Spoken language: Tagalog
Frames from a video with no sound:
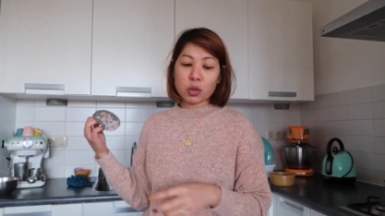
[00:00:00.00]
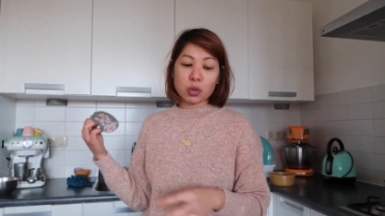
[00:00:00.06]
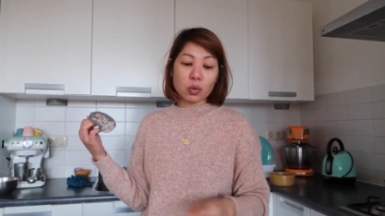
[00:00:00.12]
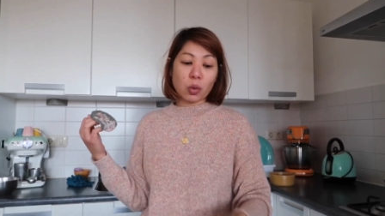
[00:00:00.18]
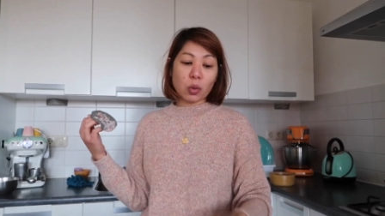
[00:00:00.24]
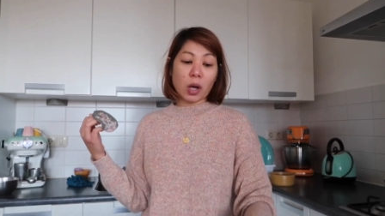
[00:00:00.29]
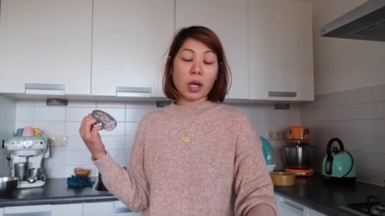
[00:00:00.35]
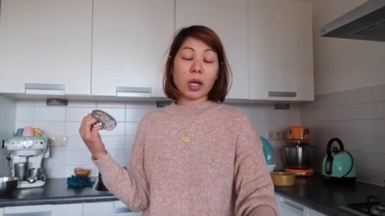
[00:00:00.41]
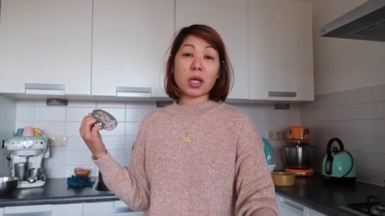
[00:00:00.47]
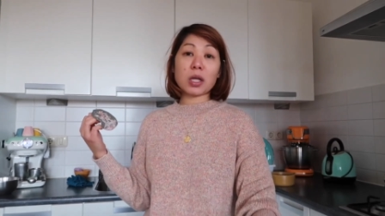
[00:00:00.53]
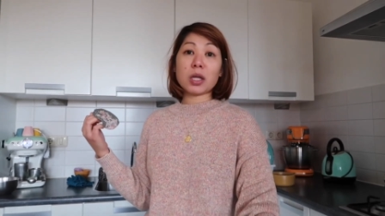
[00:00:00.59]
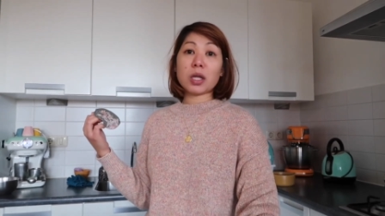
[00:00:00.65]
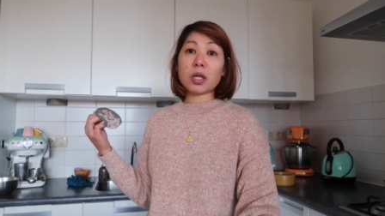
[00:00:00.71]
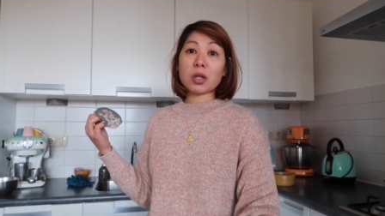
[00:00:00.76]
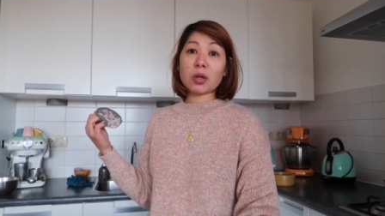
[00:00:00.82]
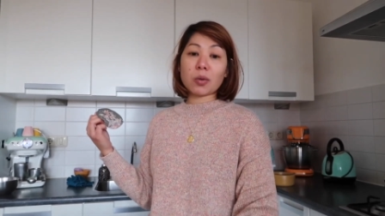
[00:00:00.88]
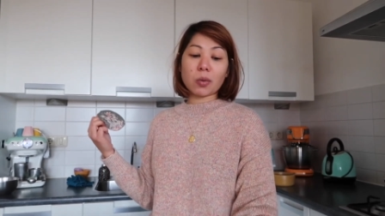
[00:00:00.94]
So,
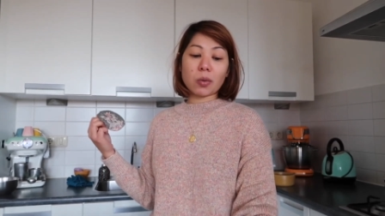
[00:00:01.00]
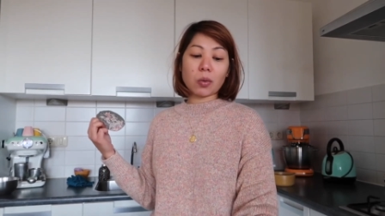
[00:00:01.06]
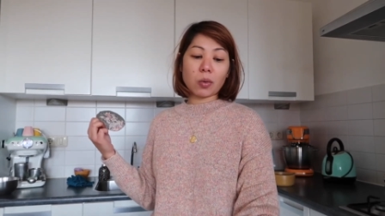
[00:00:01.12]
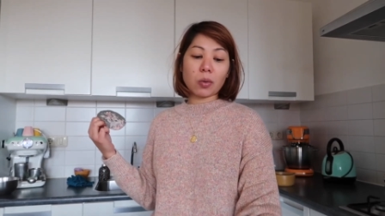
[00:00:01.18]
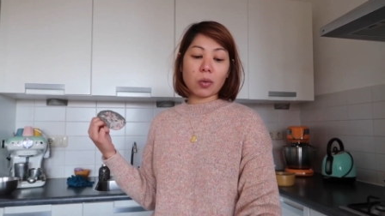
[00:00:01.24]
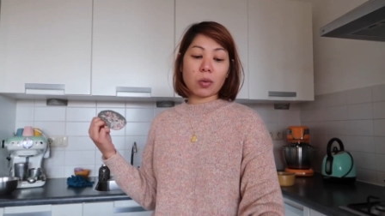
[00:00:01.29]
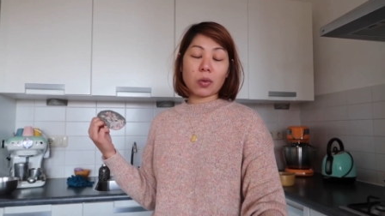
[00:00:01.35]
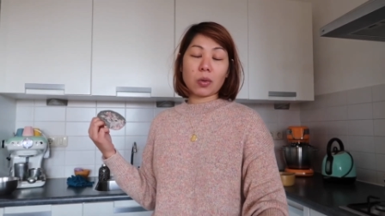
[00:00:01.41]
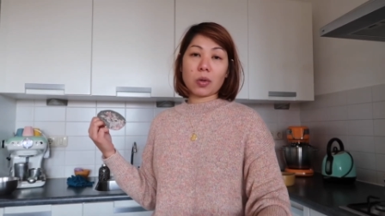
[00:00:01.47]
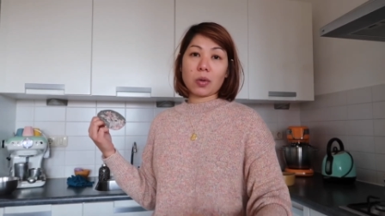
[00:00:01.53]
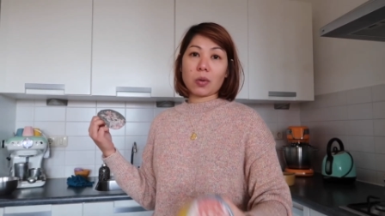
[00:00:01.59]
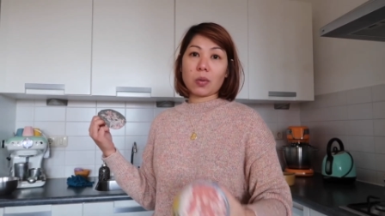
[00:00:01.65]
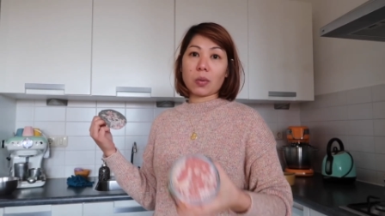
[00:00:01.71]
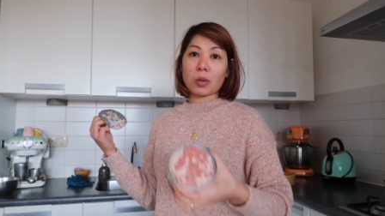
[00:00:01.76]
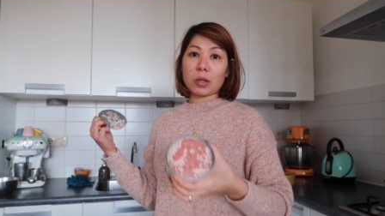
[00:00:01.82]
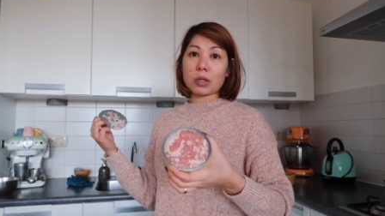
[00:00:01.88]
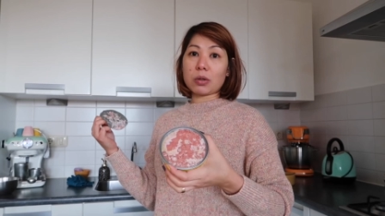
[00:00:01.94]
kainin ko
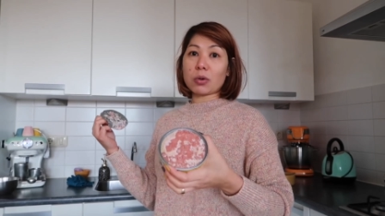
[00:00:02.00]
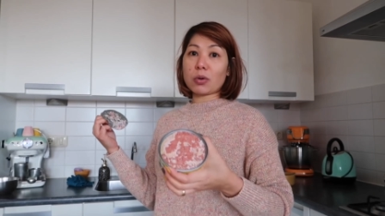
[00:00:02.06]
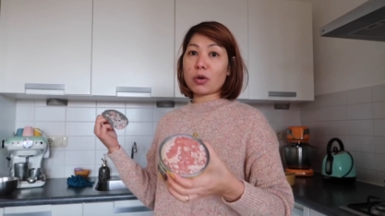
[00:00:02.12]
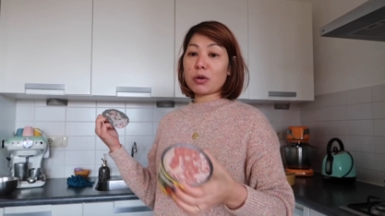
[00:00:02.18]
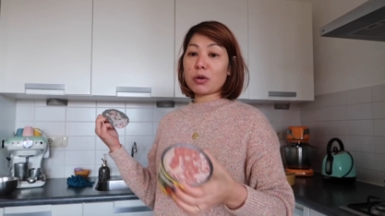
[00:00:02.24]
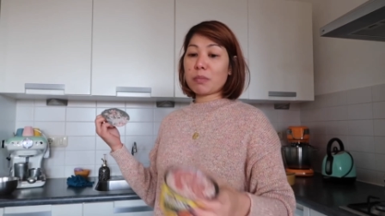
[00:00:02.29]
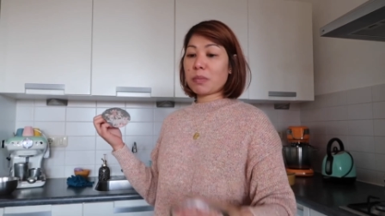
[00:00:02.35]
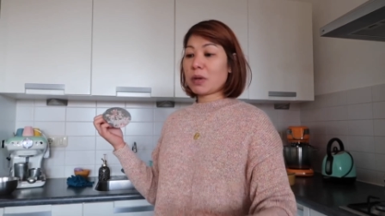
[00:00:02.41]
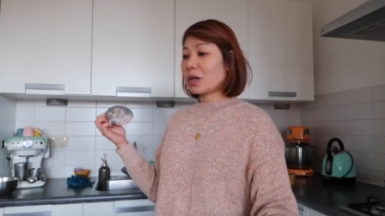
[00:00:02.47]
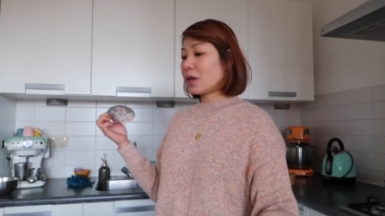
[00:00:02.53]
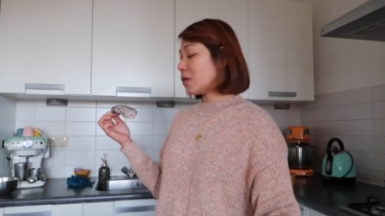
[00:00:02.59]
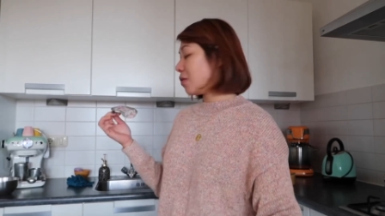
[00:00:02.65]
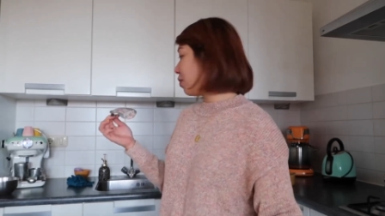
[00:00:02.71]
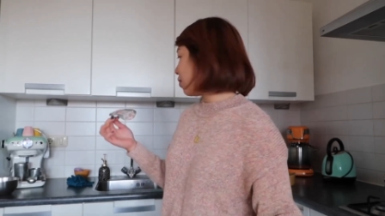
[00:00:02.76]
with corn beef.